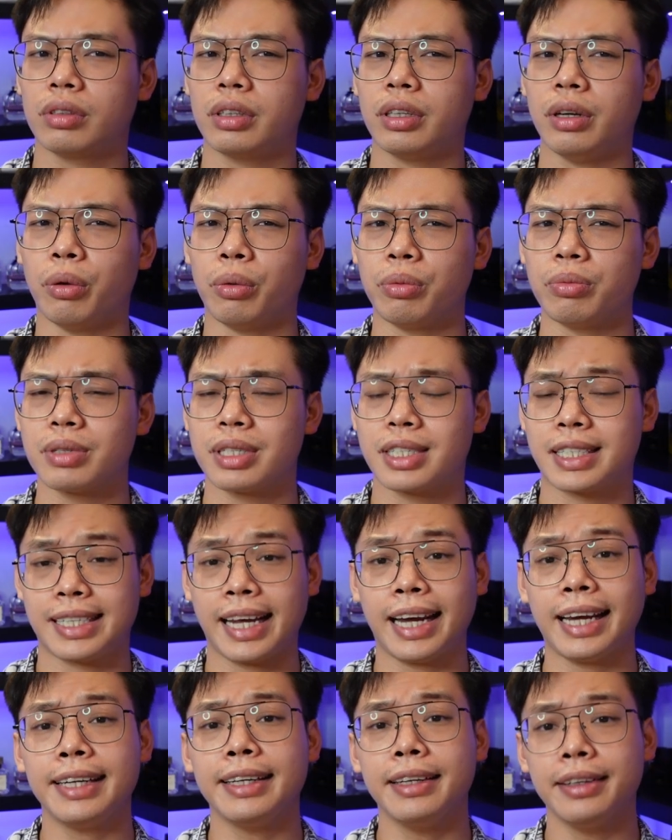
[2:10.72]
kiểu
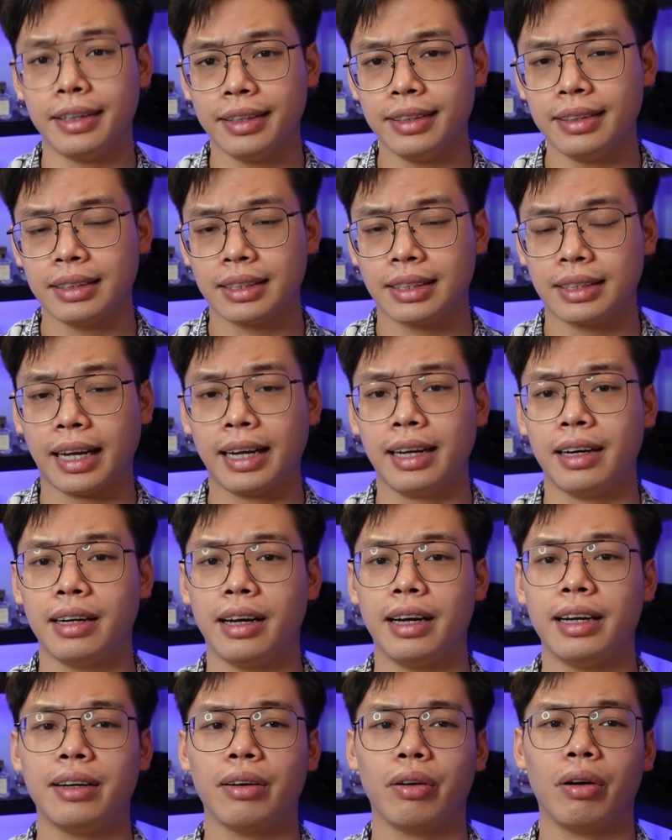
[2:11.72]
xanh nữa xanh ở
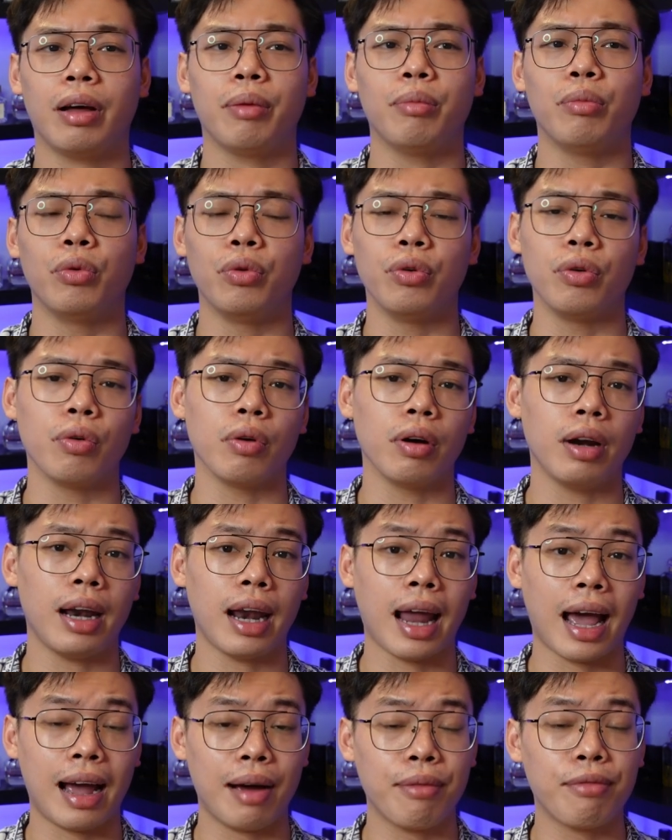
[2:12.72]
đây nó là mùi của
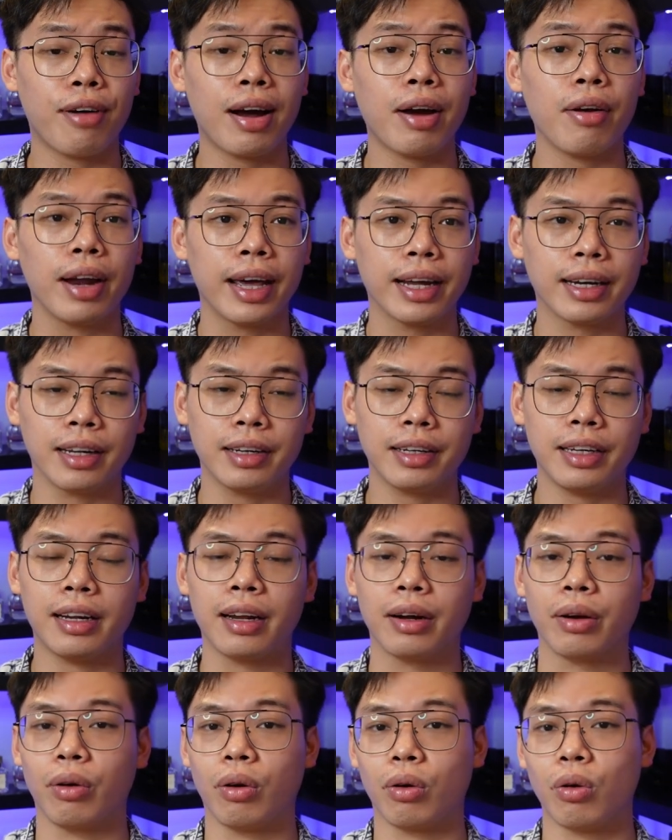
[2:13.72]
lá violet tất nhiên
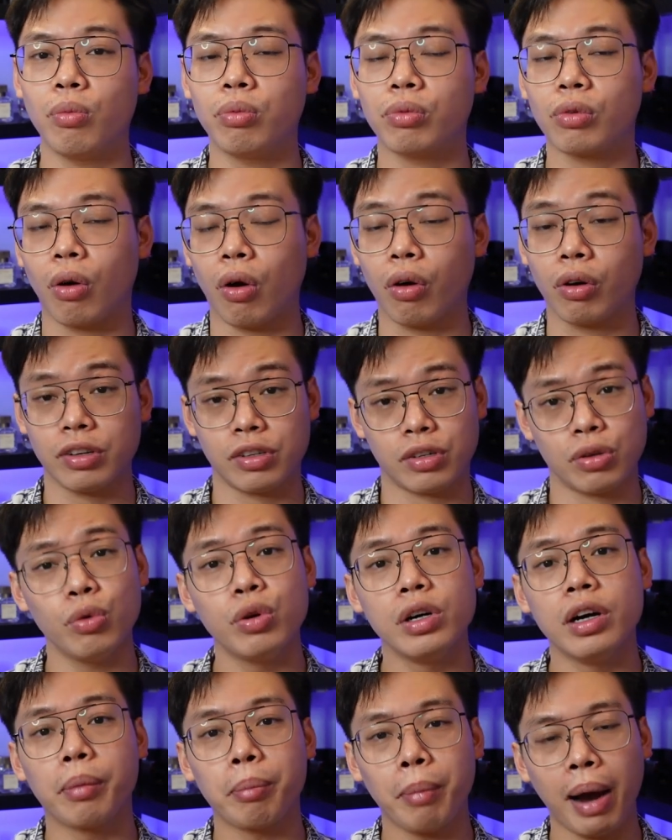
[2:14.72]
là nó cũng có cái
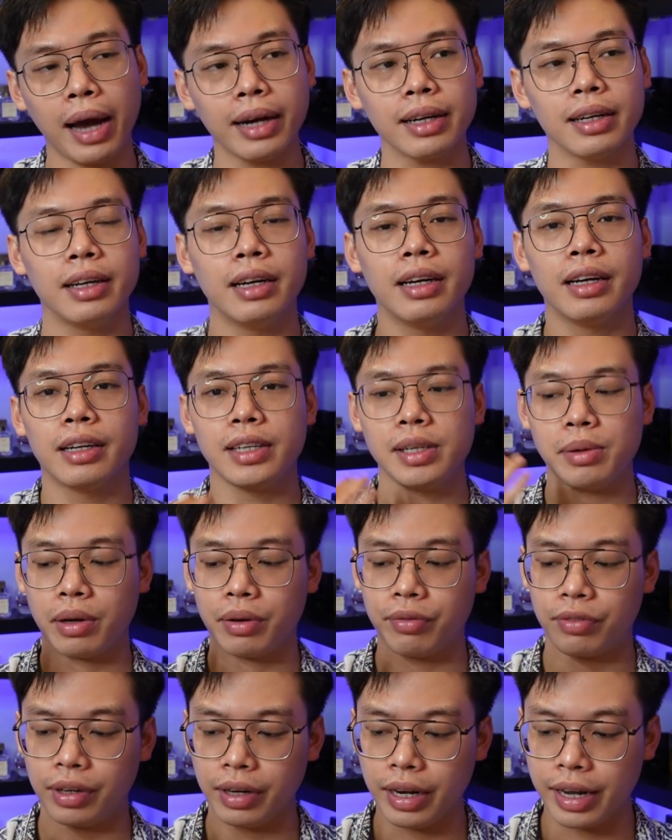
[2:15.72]
xu hướng mát nhưng
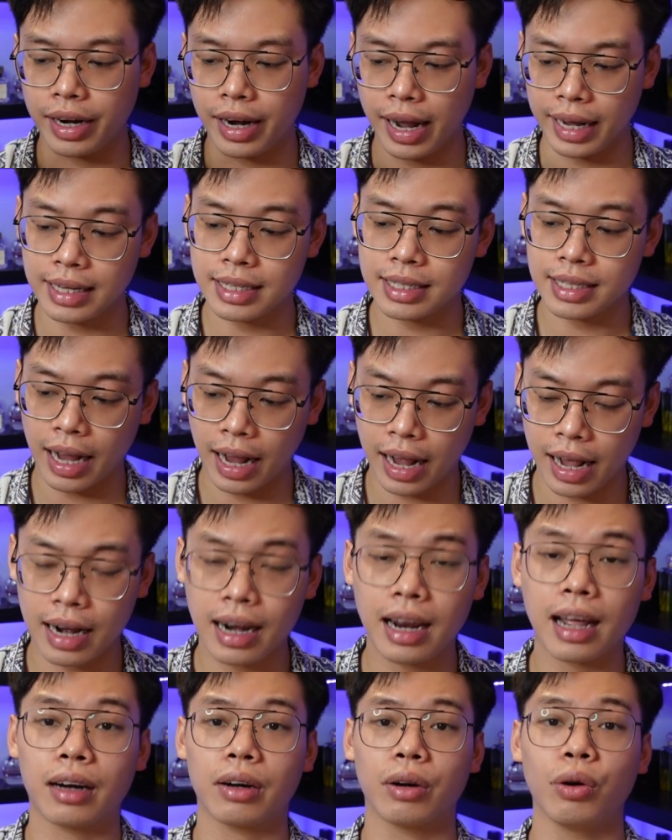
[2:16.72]
mà để đánh
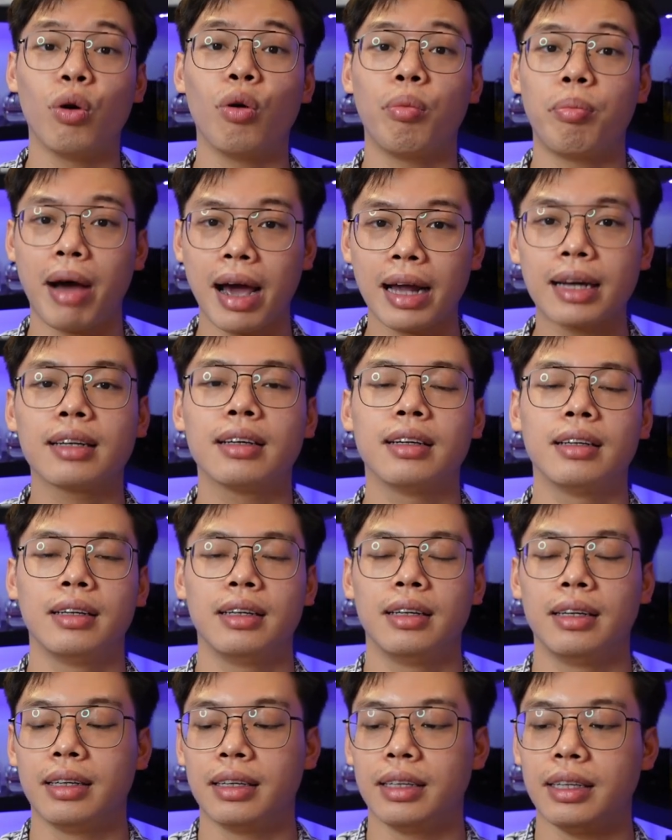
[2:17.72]
giá là độ mát
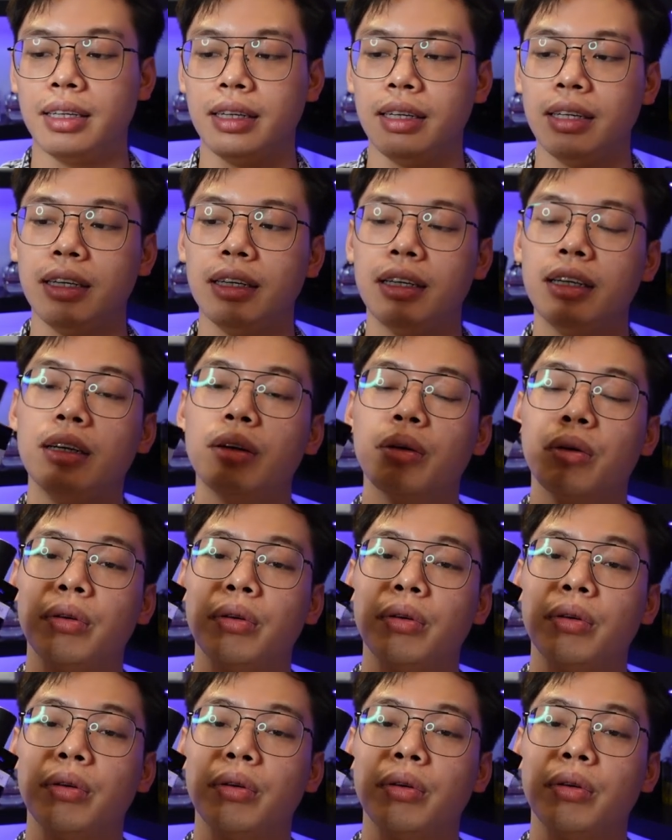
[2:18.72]
thì